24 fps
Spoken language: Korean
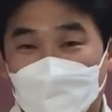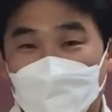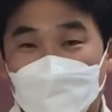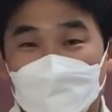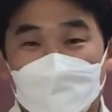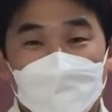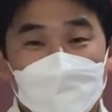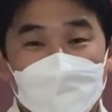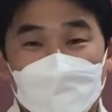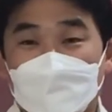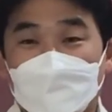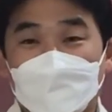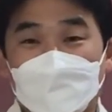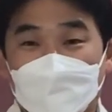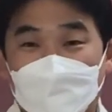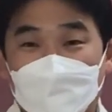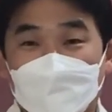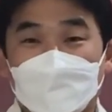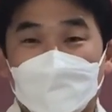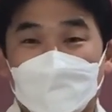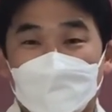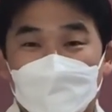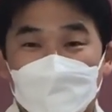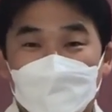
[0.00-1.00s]
더 얘기가 많이
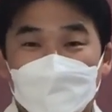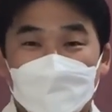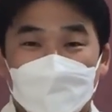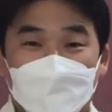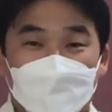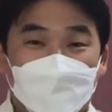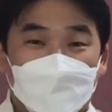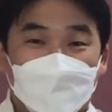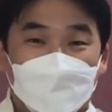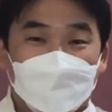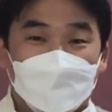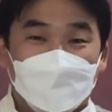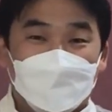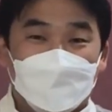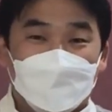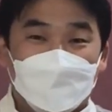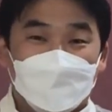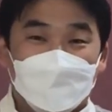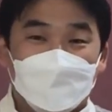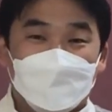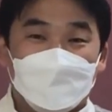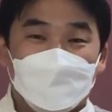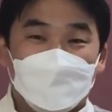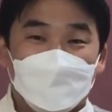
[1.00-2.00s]
나오는데
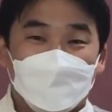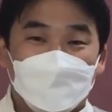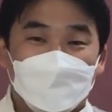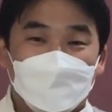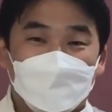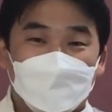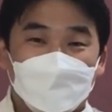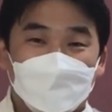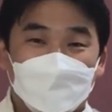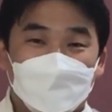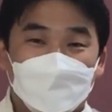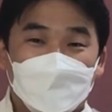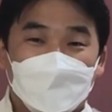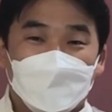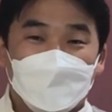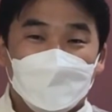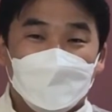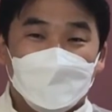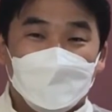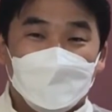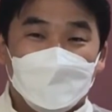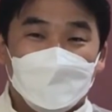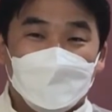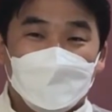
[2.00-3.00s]
그렇잖아요.
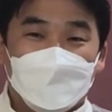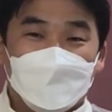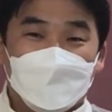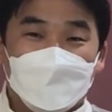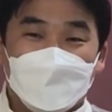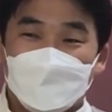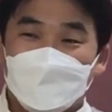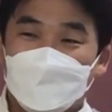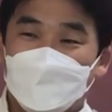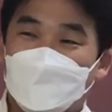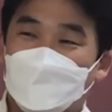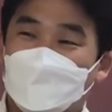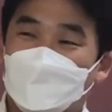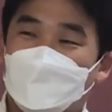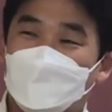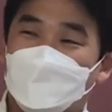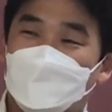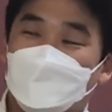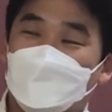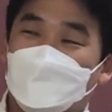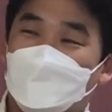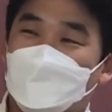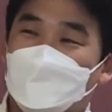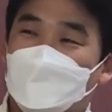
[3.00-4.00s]
예전에
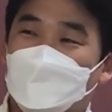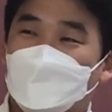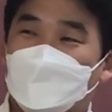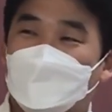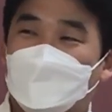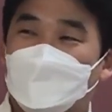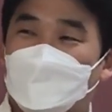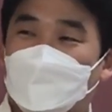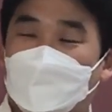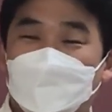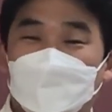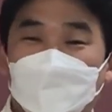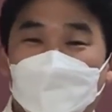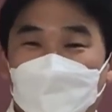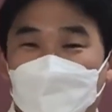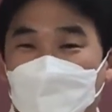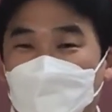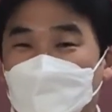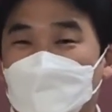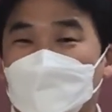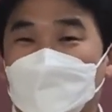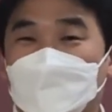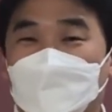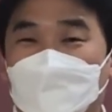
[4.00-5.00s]
그, 그 바둑도
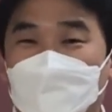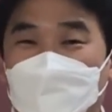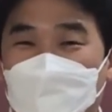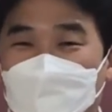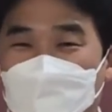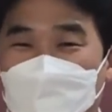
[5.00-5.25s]
이기고